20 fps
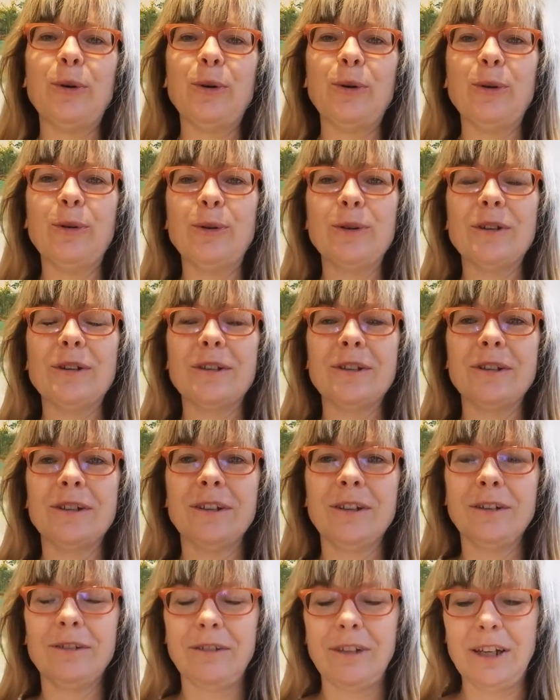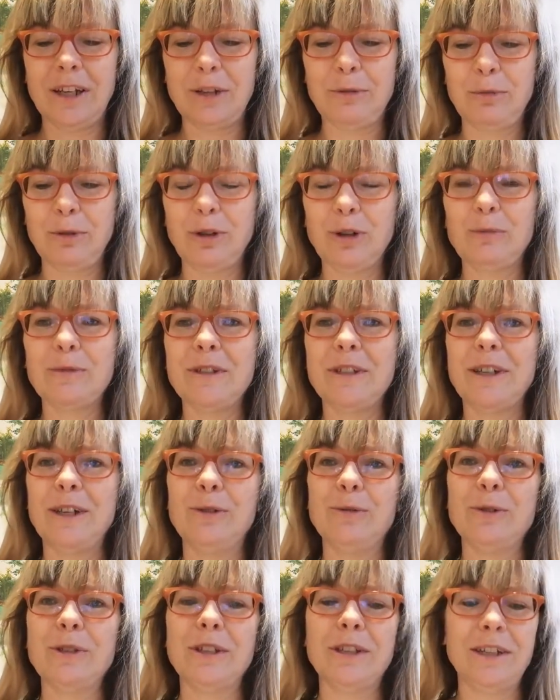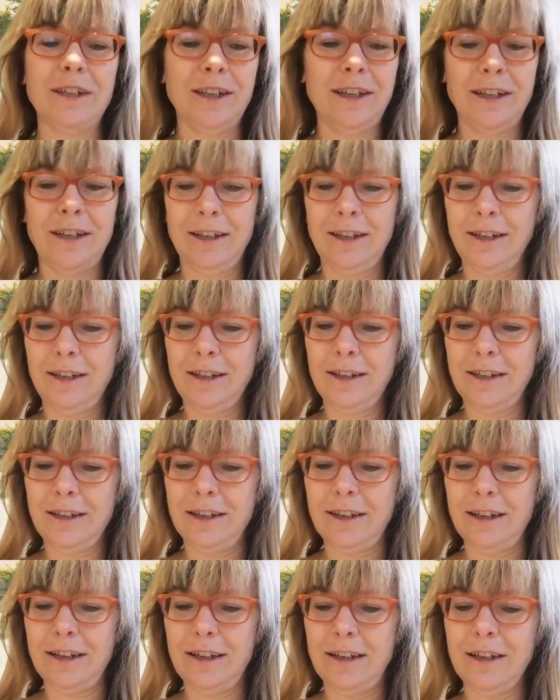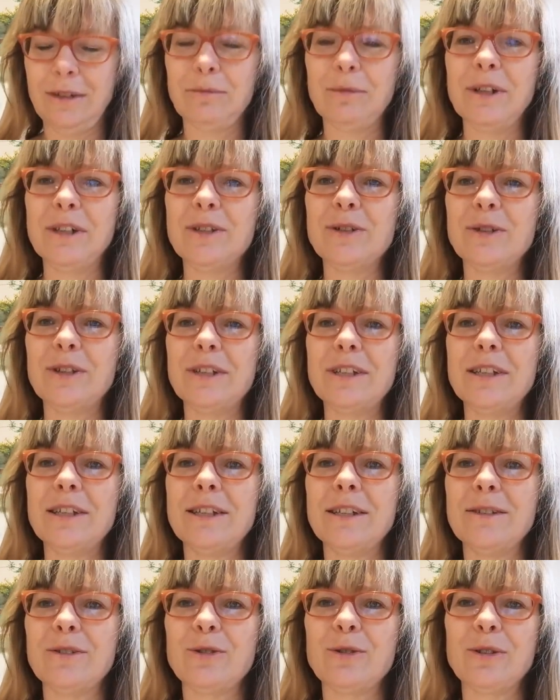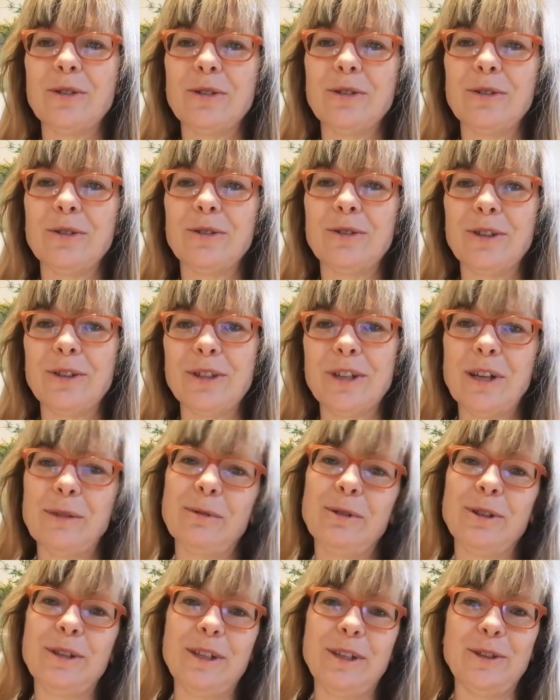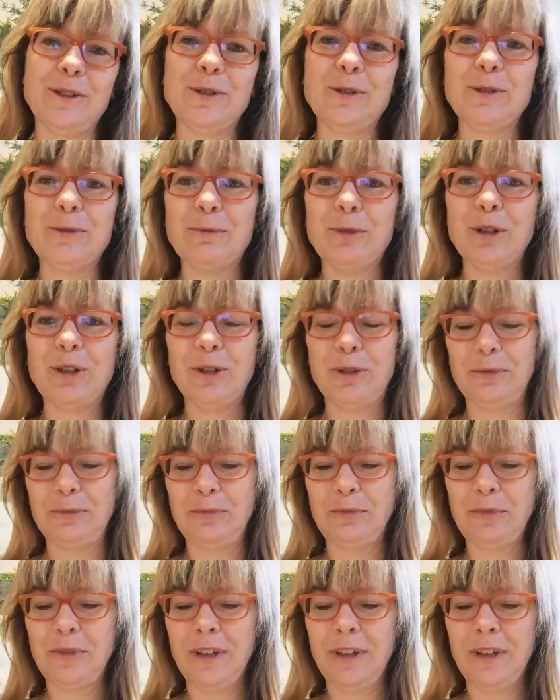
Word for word: Und vielleicht bekommen Sie ja Lust, da mal zu le das selber lesen zu möchten.